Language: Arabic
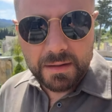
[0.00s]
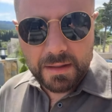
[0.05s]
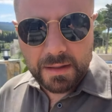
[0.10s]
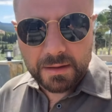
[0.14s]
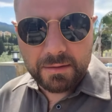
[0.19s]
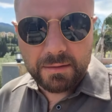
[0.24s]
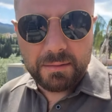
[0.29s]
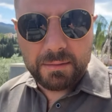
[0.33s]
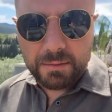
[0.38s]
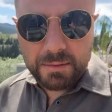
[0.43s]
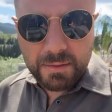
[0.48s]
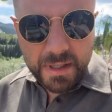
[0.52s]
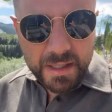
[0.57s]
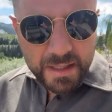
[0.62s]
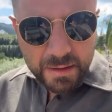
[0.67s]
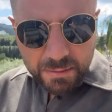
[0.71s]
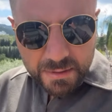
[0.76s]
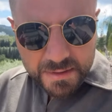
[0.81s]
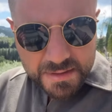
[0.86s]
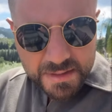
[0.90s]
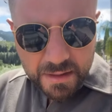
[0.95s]
لكم
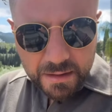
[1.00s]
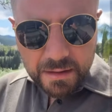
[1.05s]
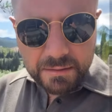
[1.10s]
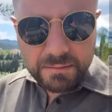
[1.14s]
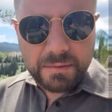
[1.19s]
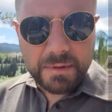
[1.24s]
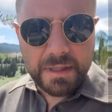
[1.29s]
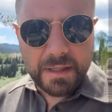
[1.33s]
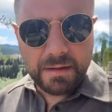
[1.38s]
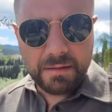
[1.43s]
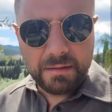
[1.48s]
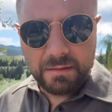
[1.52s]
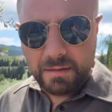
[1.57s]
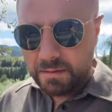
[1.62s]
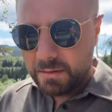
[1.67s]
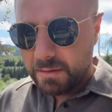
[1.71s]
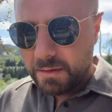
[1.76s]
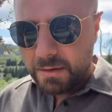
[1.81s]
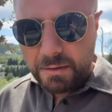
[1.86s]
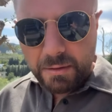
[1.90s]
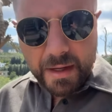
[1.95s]
اي وسايط ولا
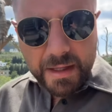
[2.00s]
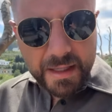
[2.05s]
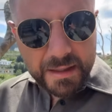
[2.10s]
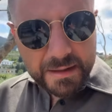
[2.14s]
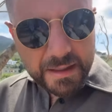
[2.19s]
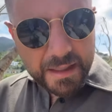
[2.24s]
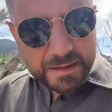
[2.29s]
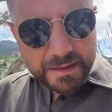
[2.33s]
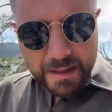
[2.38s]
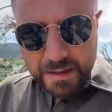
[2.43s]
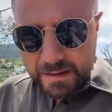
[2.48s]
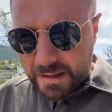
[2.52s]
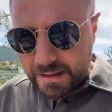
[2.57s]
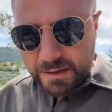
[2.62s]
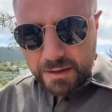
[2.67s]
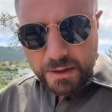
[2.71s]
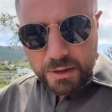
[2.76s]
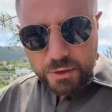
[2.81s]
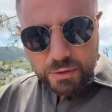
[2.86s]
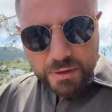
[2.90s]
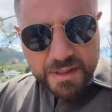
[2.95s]
واي ضغط على
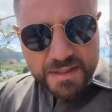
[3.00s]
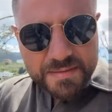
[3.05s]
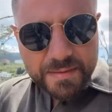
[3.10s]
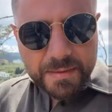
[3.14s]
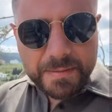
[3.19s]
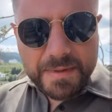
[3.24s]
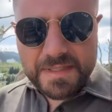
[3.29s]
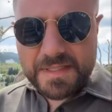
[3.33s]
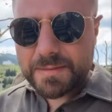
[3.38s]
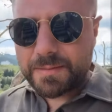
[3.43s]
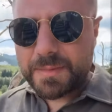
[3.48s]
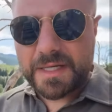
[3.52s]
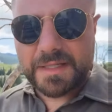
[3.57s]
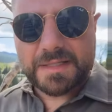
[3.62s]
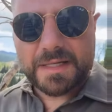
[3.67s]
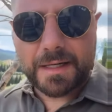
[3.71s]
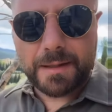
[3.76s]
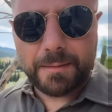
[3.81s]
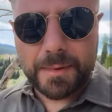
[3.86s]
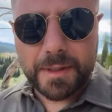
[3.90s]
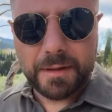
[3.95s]
القضاء كله كذب بكذب يا
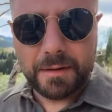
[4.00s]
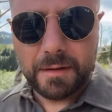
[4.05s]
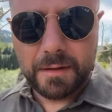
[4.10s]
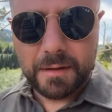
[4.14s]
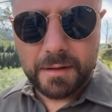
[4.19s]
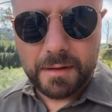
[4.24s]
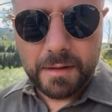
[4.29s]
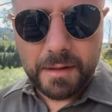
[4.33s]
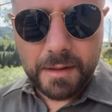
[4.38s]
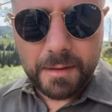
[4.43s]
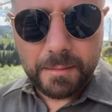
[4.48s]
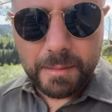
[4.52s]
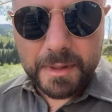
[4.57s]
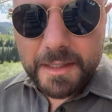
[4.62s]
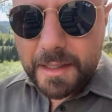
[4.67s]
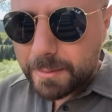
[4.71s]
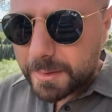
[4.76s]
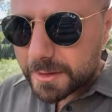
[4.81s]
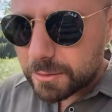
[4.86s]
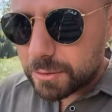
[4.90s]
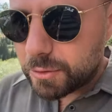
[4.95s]
زلمه
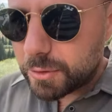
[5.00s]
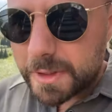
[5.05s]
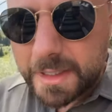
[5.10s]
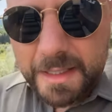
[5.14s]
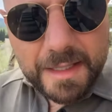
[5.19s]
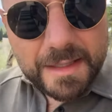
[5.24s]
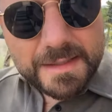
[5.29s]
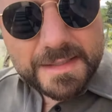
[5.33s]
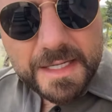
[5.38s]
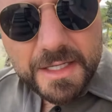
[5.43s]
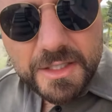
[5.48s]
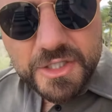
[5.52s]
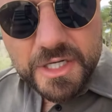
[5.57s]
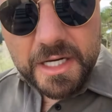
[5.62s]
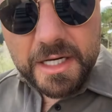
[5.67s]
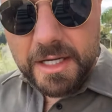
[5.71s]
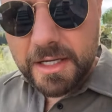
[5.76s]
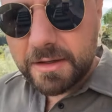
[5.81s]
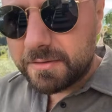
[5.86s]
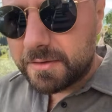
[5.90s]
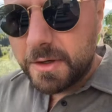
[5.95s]
بدل ما تقول له هذا انسان
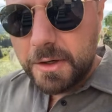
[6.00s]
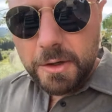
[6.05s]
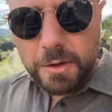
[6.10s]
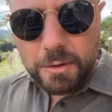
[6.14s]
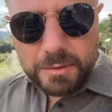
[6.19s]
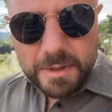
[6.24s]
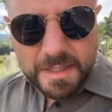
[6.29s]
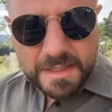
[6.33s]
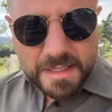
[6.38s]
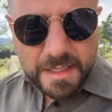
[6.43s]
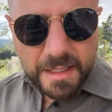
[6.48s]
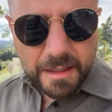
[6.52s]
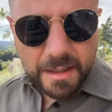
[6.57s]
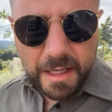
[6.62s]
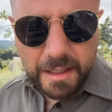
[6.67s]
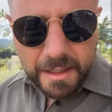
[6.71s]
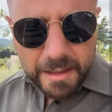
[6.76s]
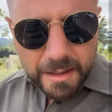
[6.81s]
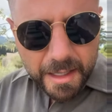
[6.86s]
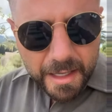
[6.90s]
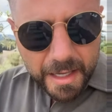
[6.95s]
شريف ونزيه
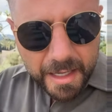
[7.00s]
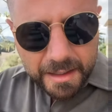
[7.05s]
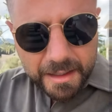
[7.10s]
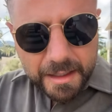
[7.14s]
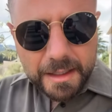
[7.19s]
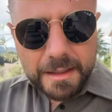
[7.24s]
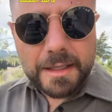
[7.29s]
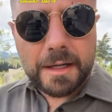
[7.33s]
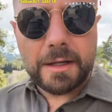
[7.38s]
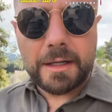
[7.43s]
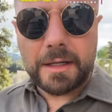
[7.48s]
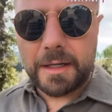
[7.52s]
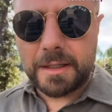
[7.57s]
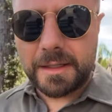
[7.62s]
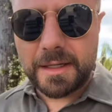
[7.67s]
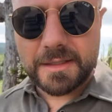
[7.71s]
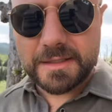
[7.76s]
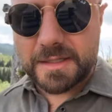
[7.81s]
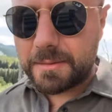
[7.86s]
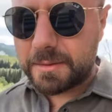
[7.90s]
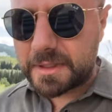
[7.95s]
اي حكي طالع
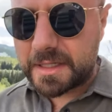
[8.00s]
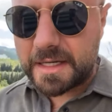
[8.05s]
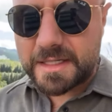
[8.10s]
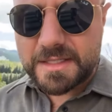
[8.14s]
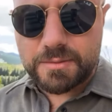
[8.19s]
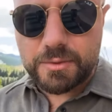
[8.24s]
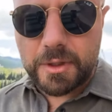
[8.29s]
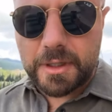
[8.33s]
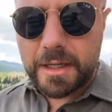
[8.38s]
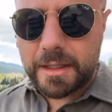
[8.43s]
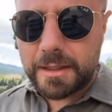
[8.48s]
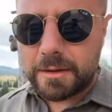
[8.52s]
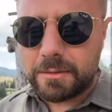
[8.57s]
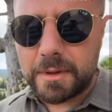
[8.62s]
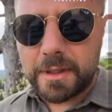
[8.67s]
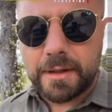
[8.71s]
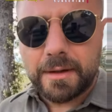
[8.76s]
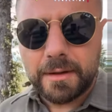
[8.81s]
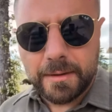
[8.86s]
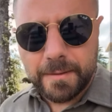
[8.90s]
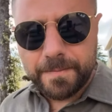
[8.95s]
نازل بالكذب علينا
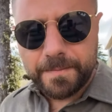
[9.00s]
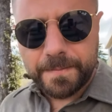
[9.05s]
ولا